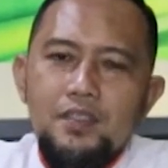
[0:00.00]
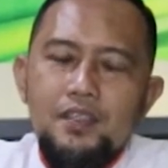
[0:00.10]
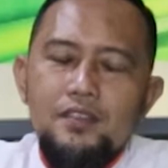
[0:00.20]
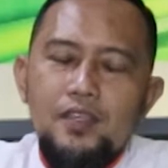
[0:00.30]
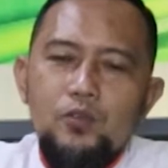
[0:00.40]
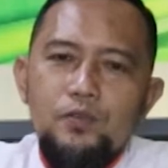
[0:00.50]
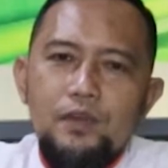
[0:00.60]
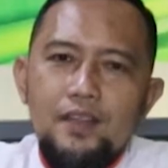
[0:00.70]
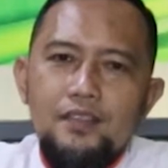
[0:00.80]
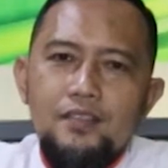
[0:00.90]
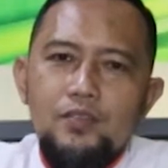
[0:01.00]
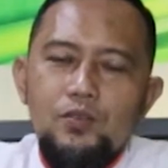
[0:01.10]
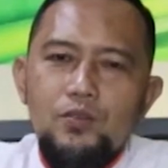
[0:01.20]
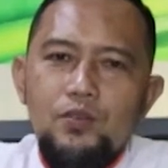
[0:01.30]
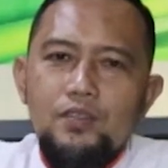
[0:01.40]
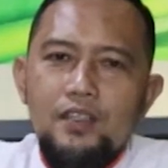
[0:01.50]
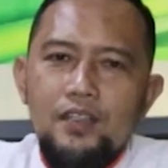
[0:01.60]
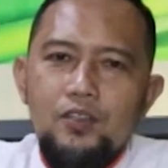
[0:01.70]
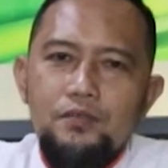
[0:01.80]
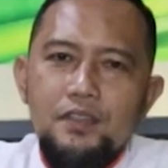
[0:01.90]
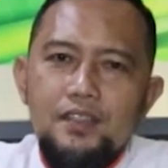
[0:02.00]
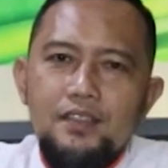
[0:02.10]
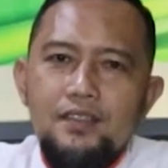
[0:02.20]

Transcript: mentasarufkan untuk dana COVID